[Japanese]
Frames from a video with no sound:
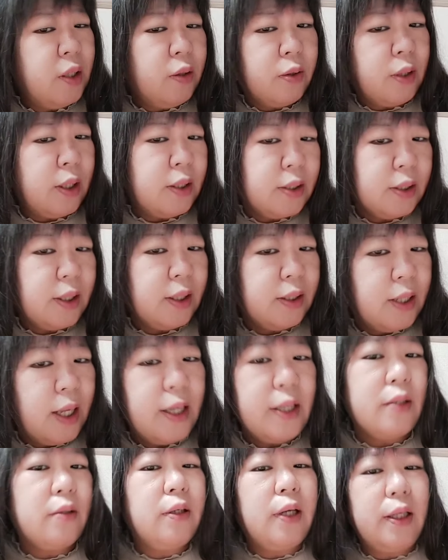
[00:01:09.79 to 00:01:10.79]
る価値がな
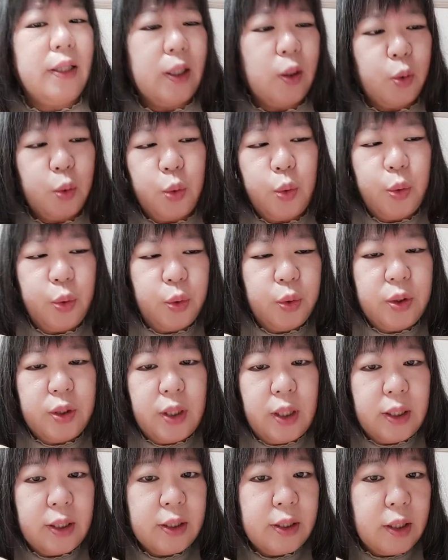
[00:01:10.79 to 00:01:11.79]
いぐらいなことを言って
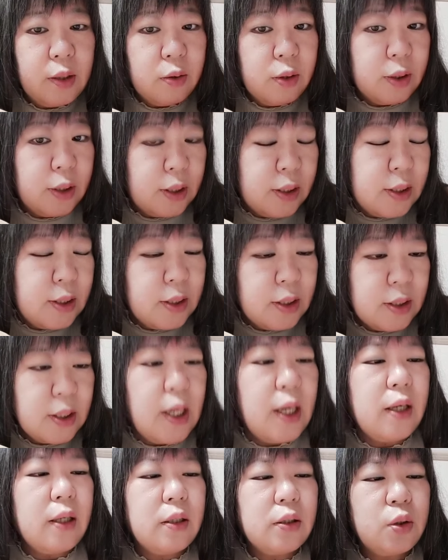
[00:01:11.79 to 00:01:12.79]
生きてる方たち
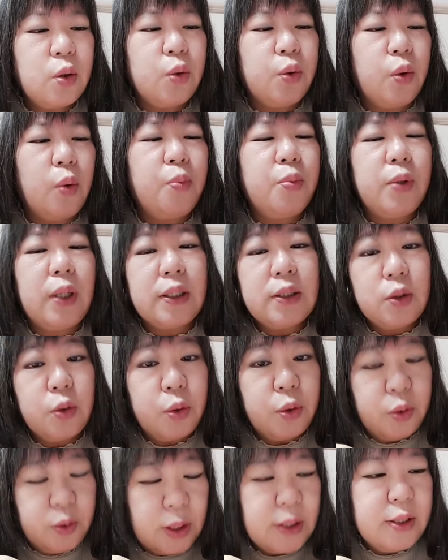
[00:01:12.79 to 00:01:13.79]
がそのプラスの
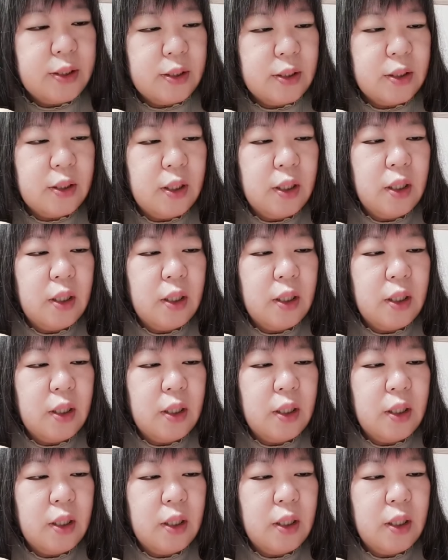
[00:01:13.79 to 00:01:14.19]
人です。